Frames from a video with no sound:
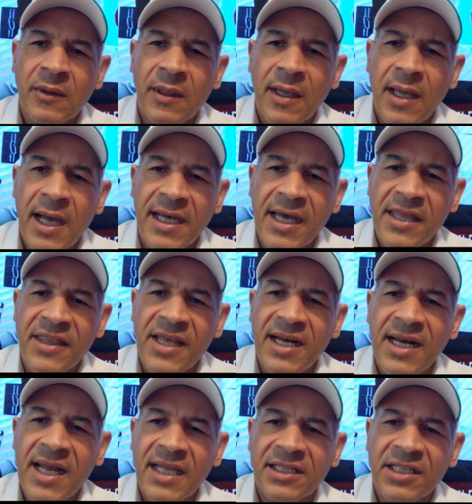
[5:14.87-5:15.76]
هكذا
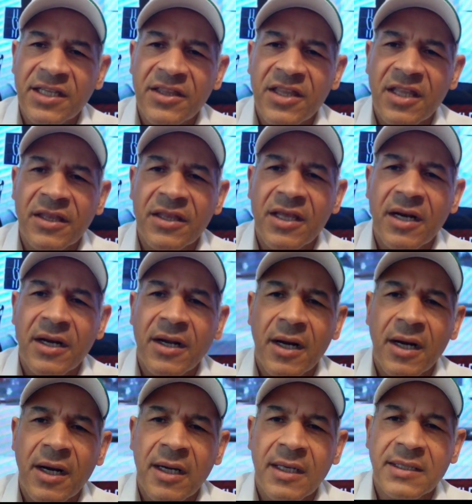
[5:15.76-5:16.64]
لا
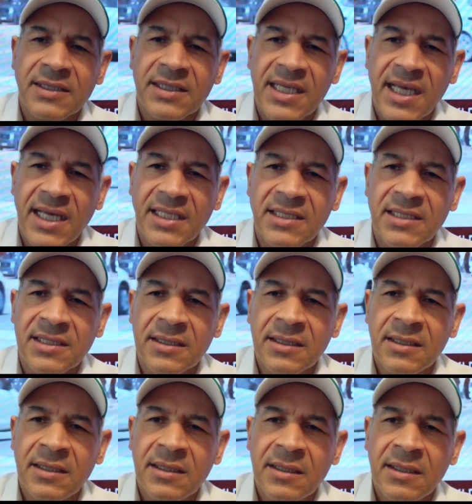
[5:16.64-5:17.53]
تتضرر صحة
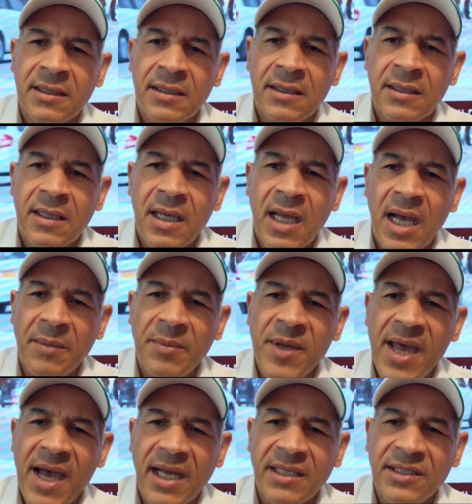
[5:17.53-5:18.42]

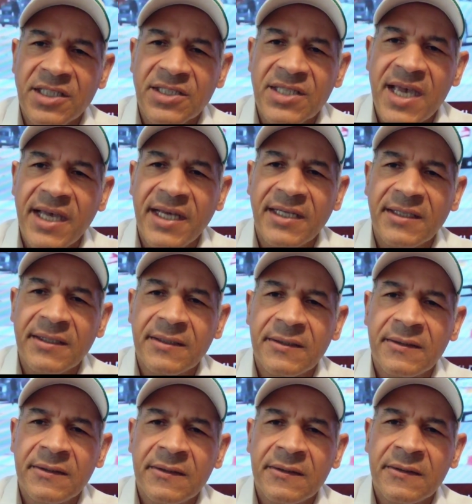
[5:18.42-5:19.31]
أبناء الجزائر
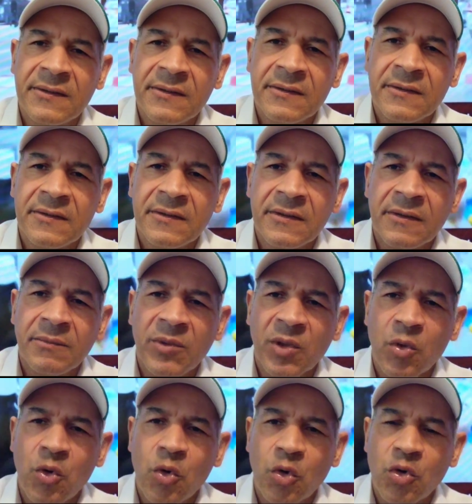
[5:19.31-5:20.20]

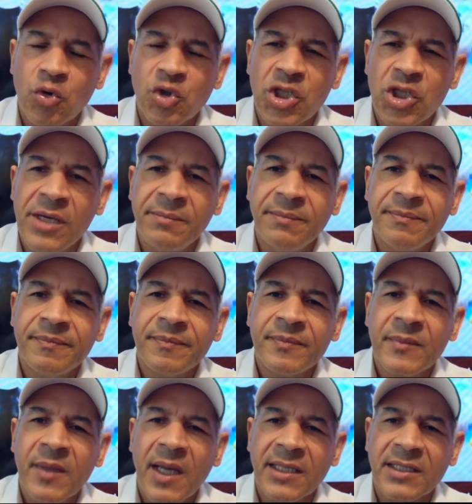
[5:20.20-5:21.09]
بخروجهم
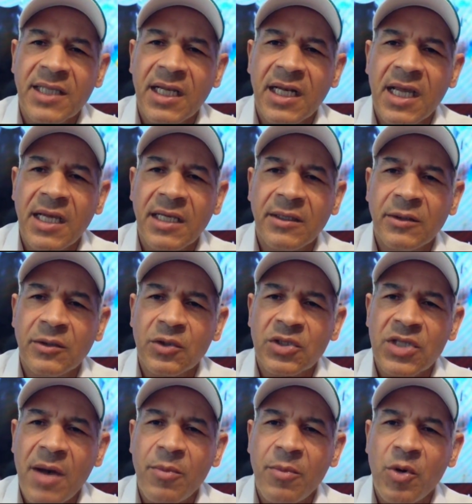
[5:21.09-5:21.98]
حتى لا
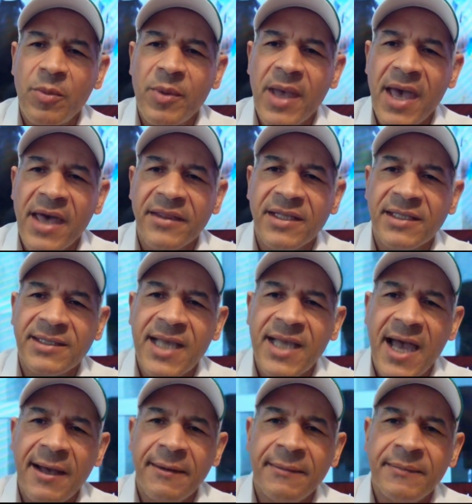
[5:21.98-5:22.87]
يصابوا بهذا
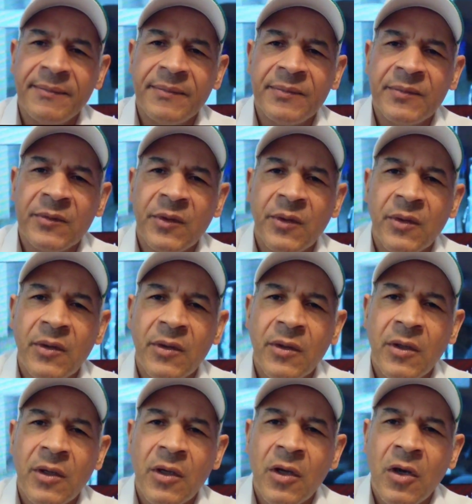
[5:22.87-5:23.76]
الداء
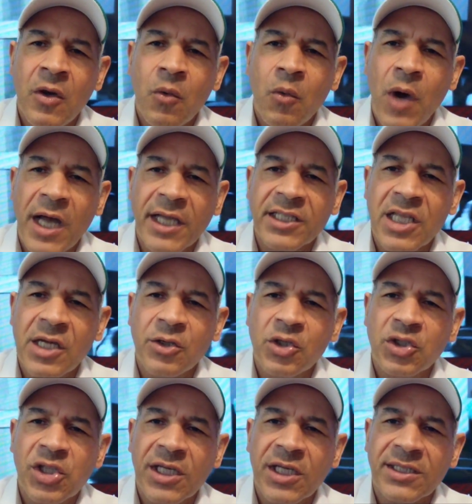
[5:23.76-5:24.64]
وحتى
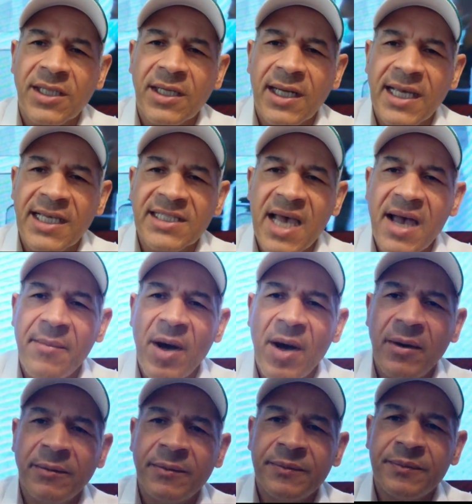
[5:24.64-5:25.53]
نسقط
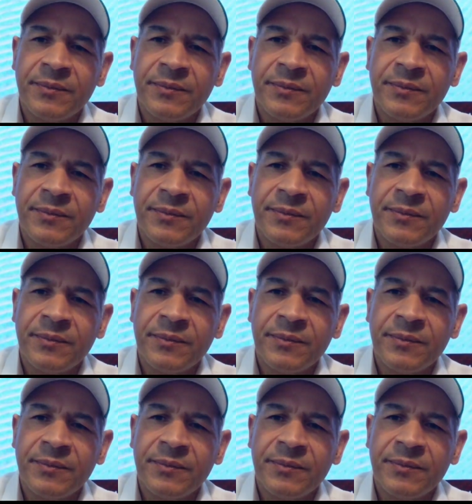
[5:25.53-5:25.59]
العصابه